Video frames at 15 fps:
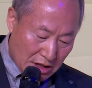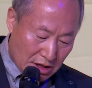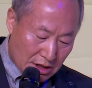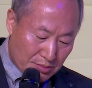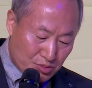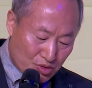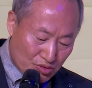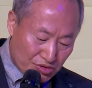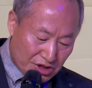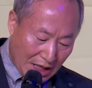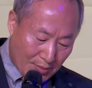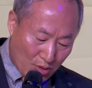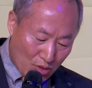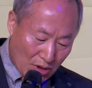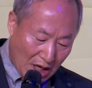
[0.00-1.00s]
금융
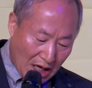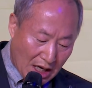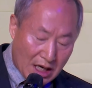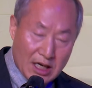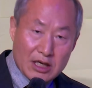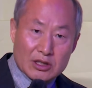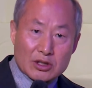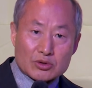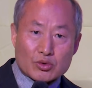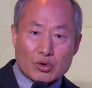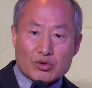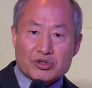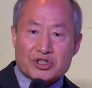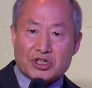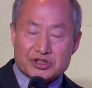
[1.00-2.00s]
자본가
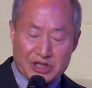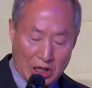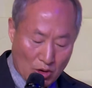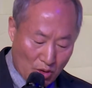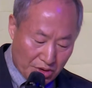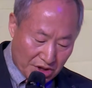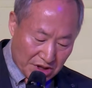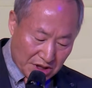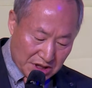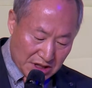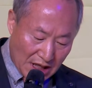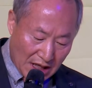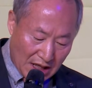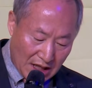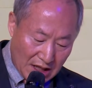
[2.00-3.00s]
또는 최고
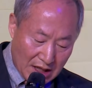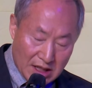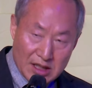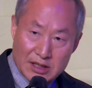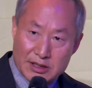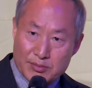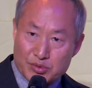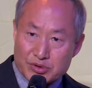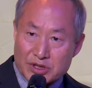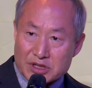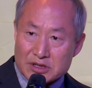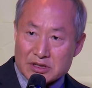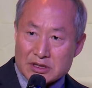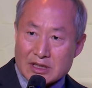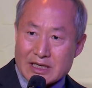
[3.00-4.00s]
경영자 이분들은